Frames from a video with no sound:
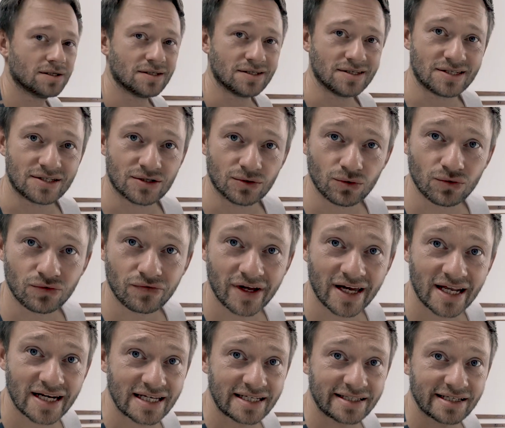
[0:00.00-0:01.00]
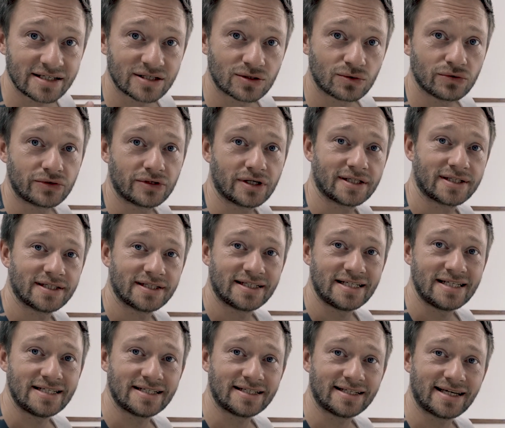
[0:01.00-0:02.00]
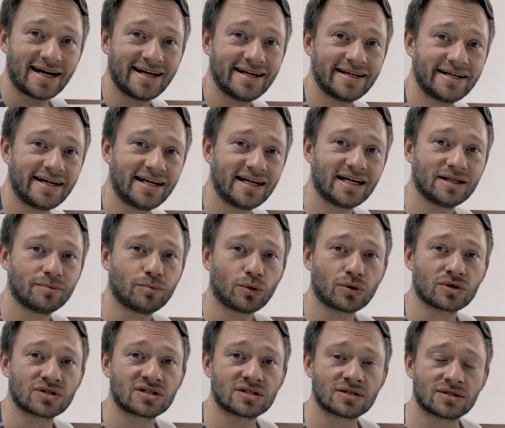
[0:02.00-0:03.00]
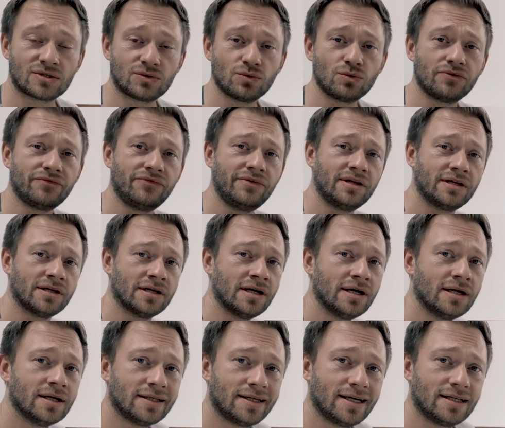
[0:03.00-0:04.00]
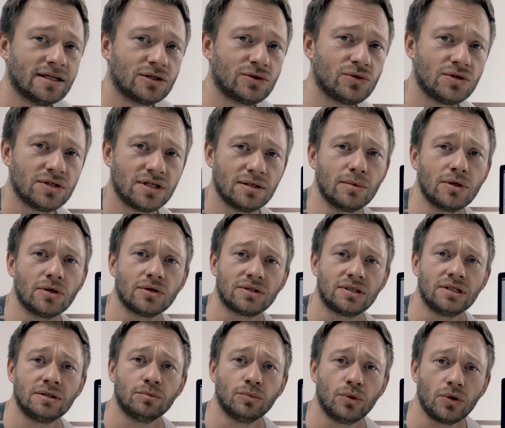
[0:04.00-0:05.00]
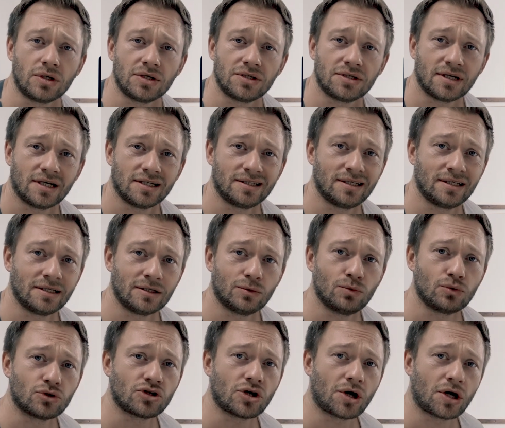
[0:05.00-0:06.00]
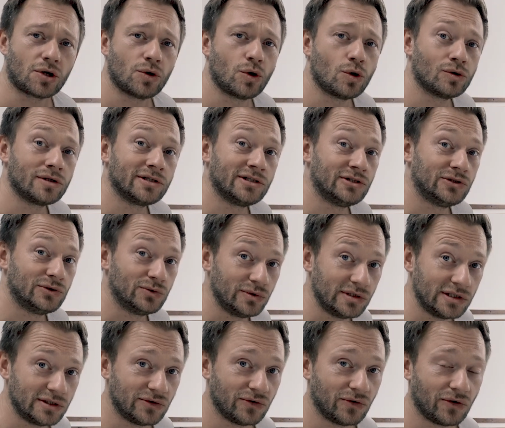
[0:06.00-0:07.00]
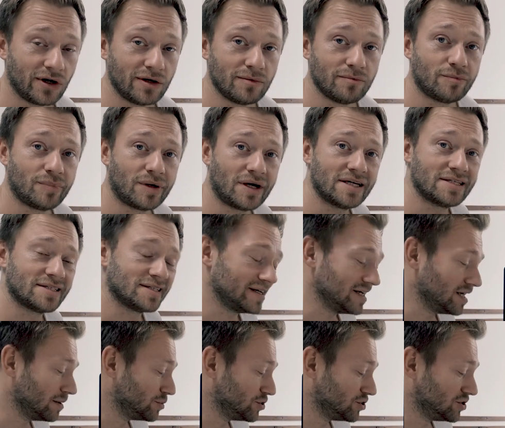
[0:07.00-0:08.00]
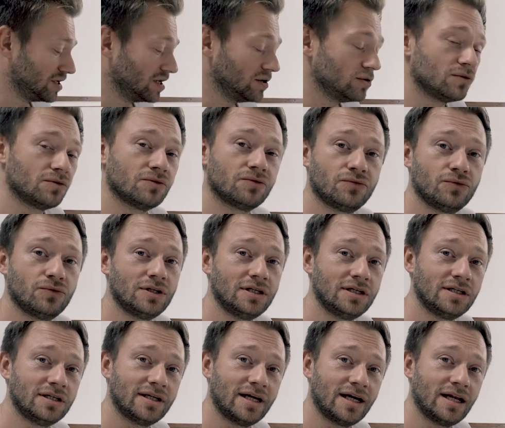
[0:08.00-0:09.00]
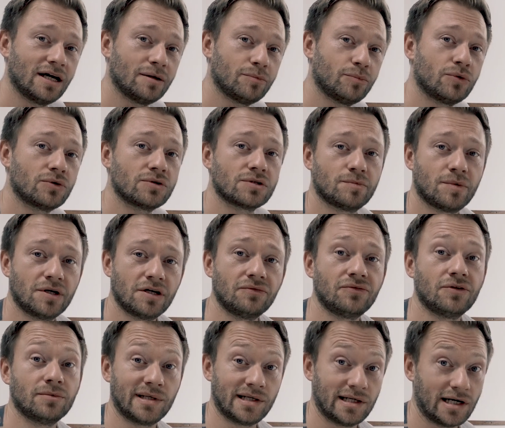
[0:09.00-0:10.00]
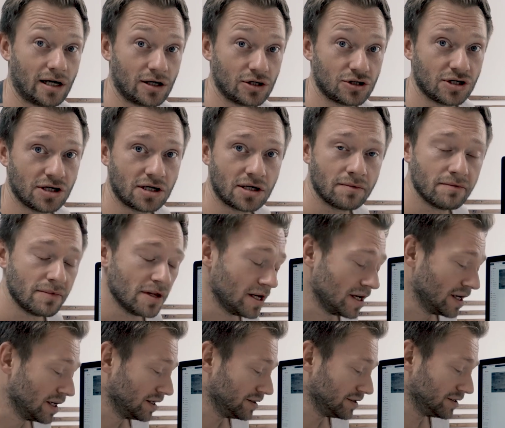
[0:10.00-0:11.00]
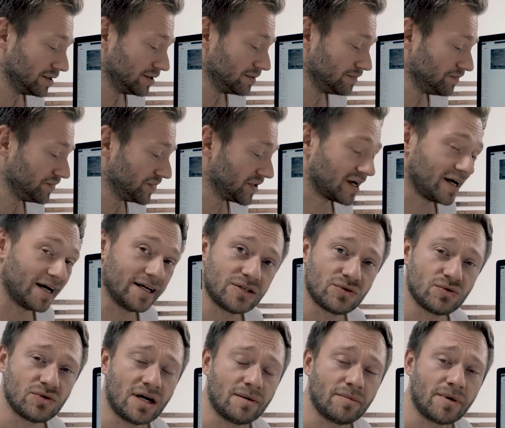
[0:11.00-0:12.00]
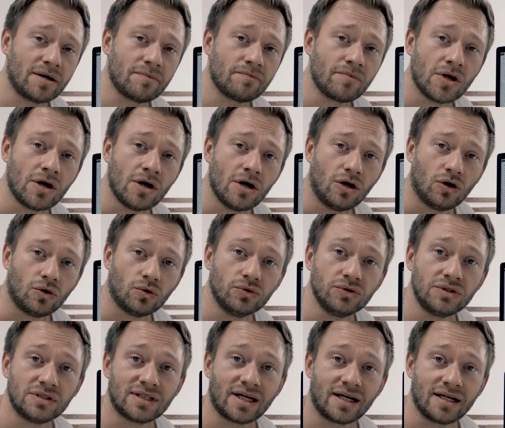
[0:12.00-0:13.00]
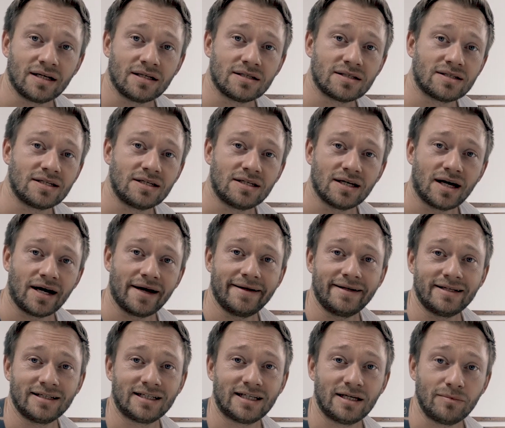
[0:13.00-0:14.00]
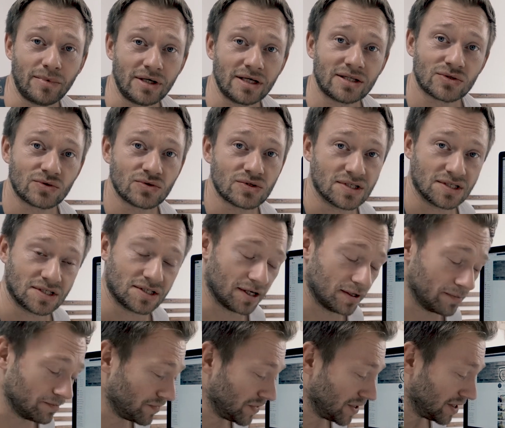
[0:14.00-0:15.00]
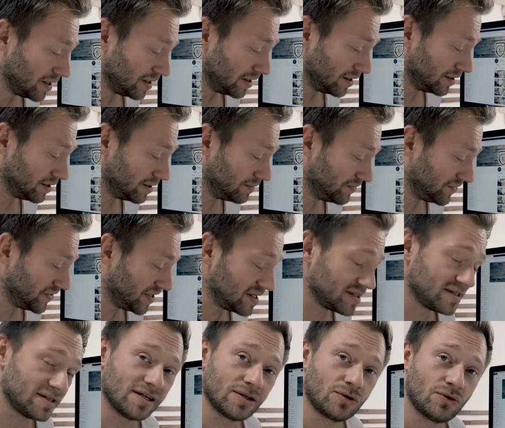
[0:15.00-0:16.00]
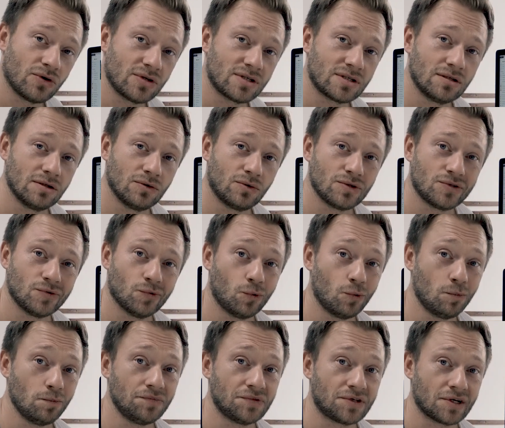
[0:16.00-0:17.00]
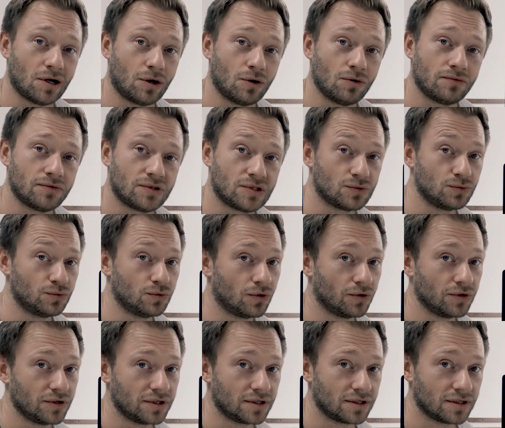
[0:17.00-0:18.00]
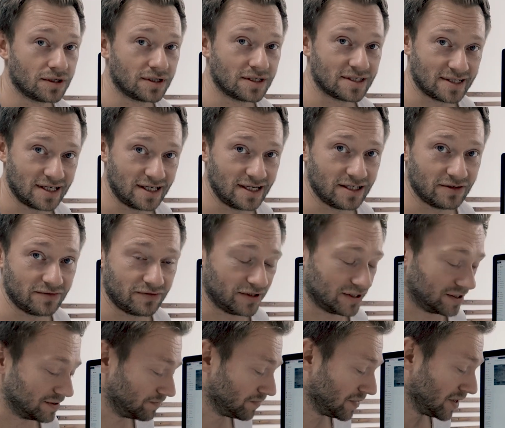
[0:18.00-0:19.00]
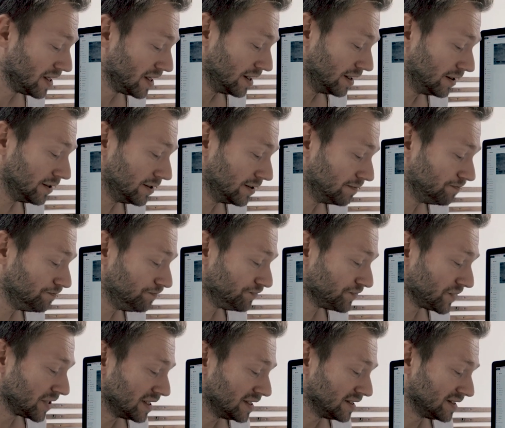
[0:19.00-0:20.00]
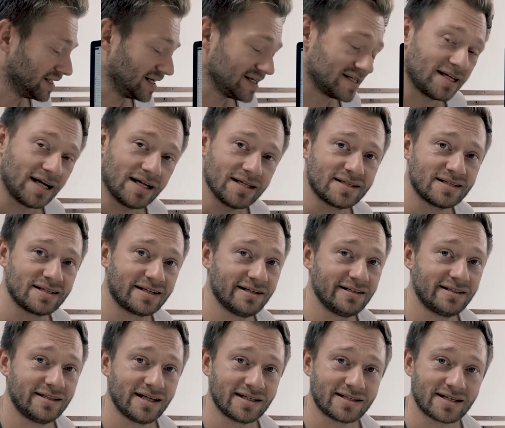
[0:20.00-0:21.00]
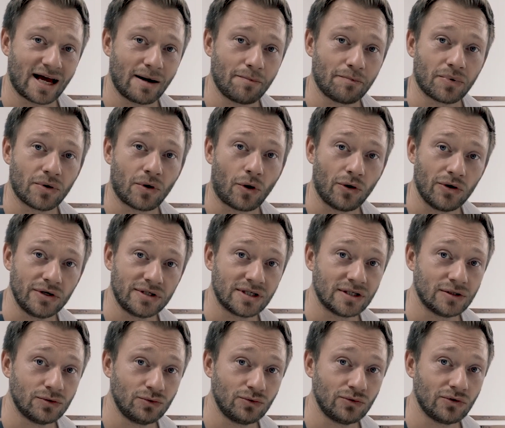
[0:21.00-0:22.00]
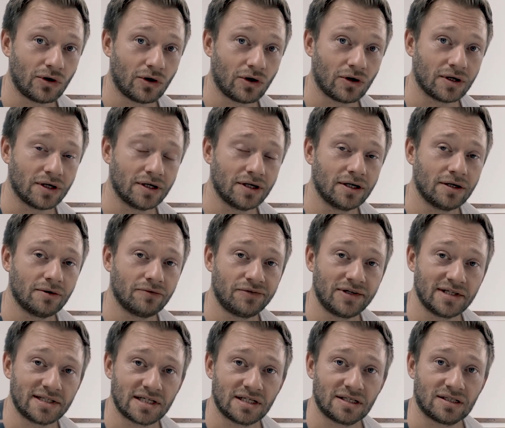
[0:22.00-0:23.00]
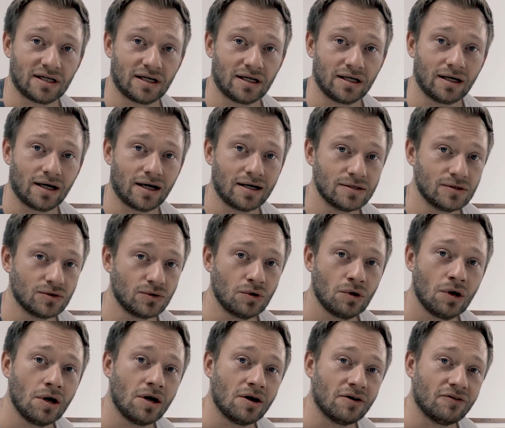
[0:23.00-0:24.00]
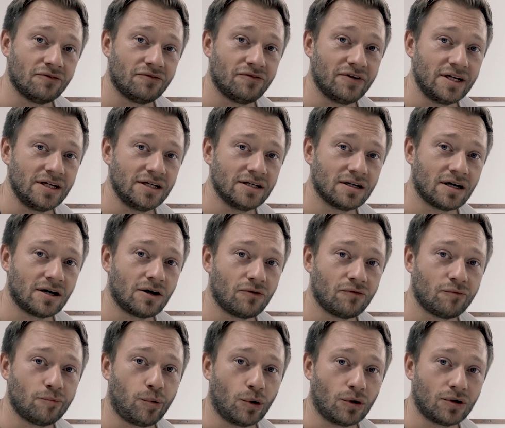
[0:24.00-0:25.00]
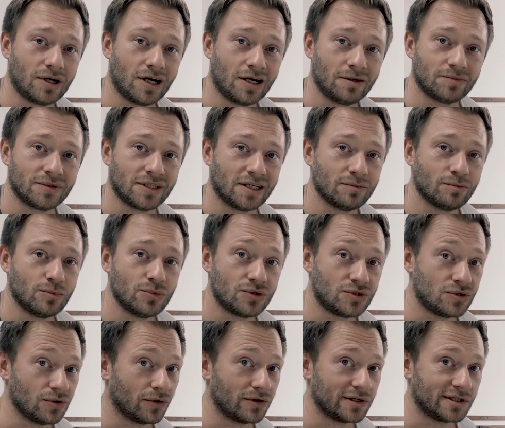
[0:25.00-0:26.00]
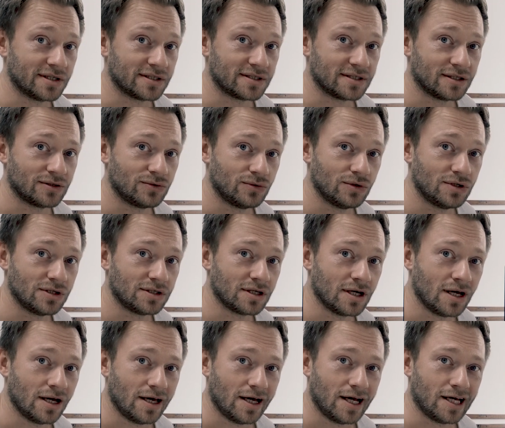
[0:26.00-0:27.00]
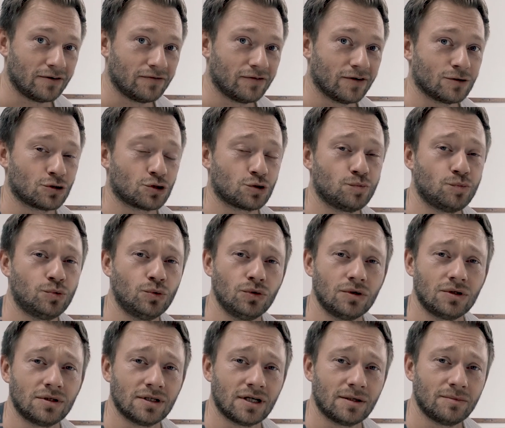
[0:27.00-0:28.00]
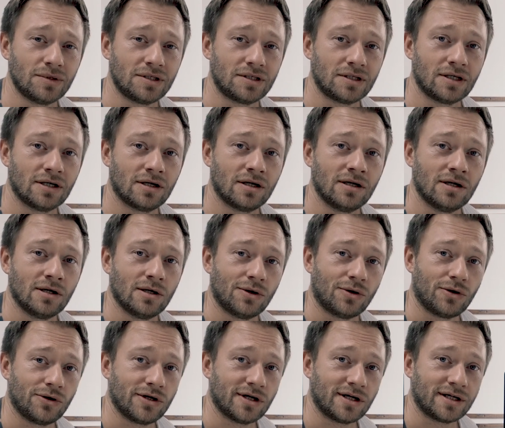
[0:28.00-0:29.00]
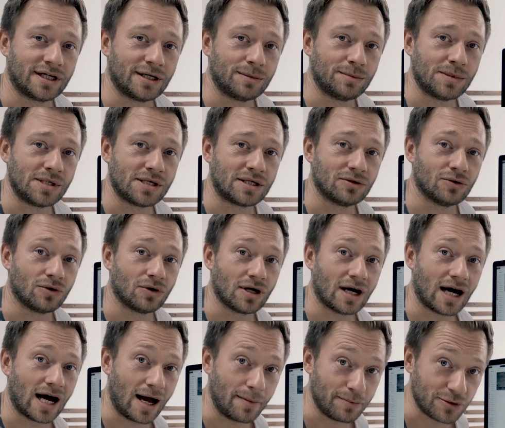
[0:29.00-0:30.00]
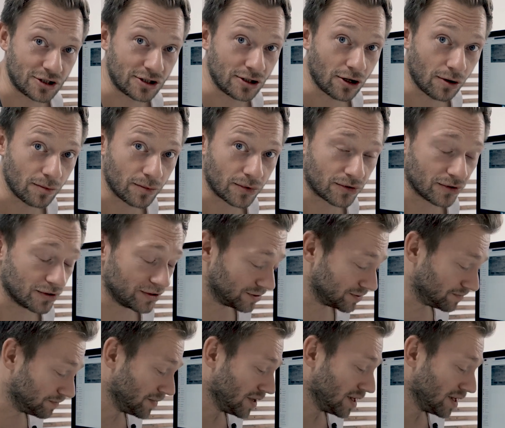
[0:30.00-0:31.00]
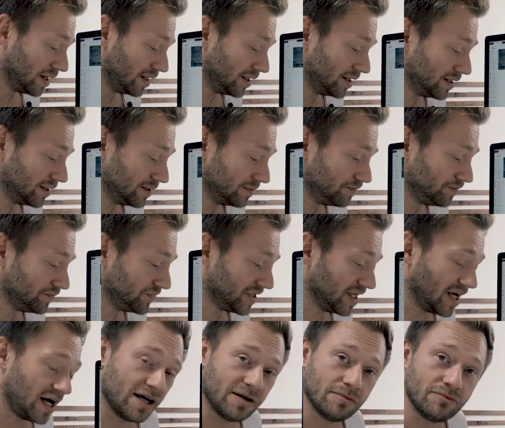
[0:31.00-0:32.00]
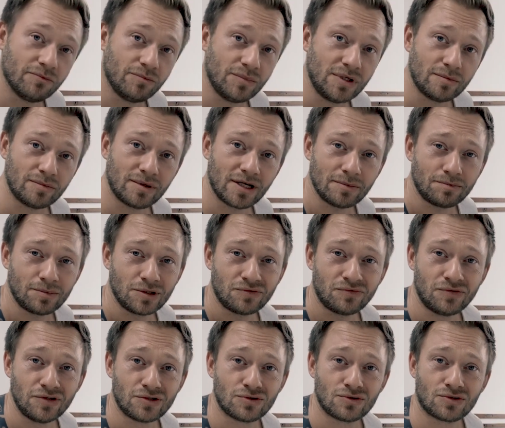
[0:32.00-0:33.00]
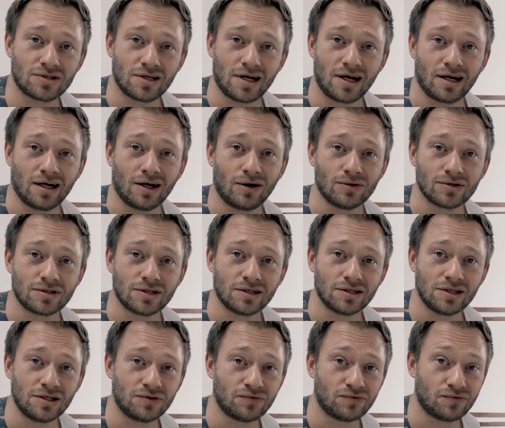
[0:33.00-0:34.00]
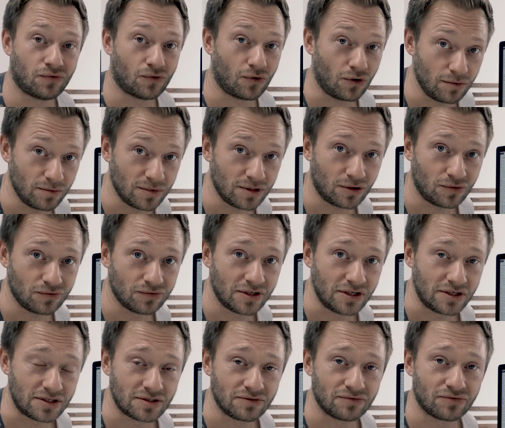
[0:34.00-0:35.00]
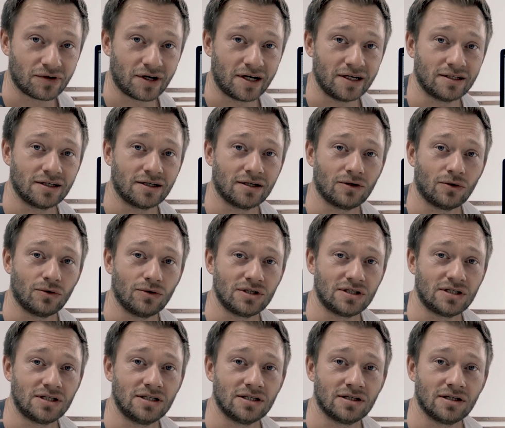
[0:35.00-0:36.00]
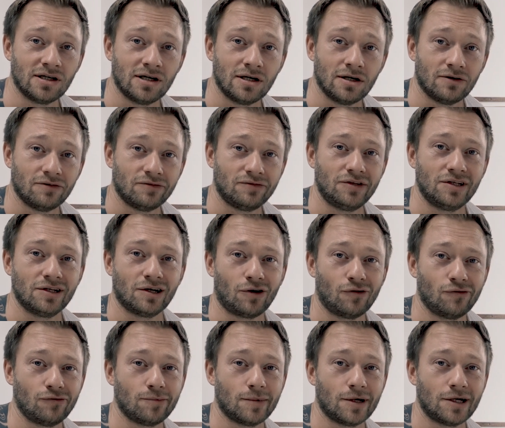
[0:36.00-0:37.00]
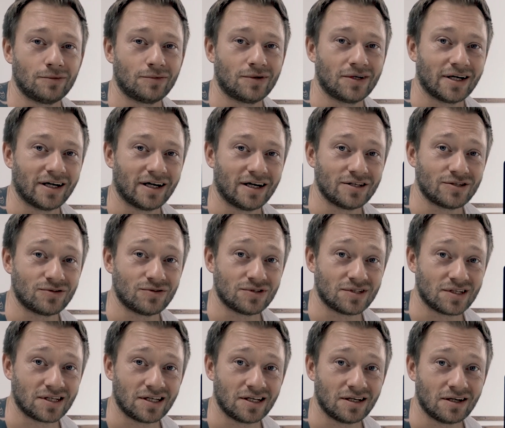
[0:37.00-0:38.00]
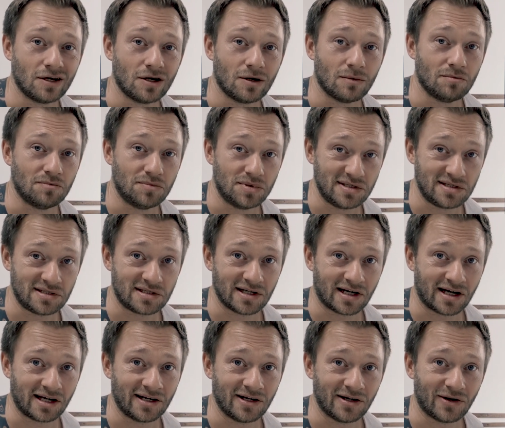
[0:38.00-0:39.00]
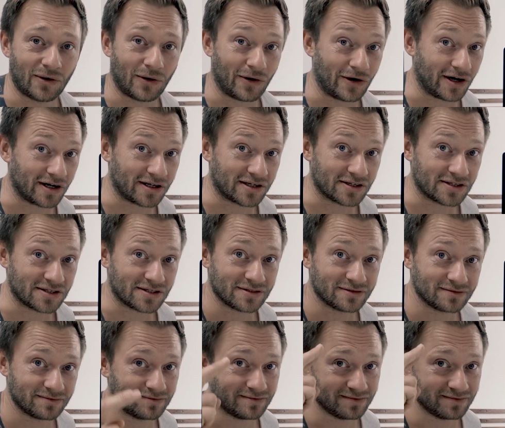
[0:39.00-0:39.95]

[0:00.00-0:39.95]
so, wer nicht das Glück hatte, diese geile Nail Art Box zu gewinnen, der hat natürlich immer noch die Möglichkeit, den Gutscheincode Unicorn bei seiner Bestellung die Nail Art Box bei der Firma Nagelschick ähm, reinzuhämmern und dann sich ein Gimmick zu sichern, ähm, das dann kostenlos obendrauf zu euch gesendet wird. Ähm, das Ganze gilt jetzt ab heute nur noch äh, 14 Tage, also wenn ihr darauf Bock habt, dann müsst ihr euch jetzt natürlich etwas sputen, damit ihr euer Gimmick noch abstauben könnt. Ähm, ja, mir bleibt nicht viel zu sagen, außer ich freue mich auf nächsten Freitag, euch hier wieder auf meinem Kanal zu sehen. Bis dann, euer Chris.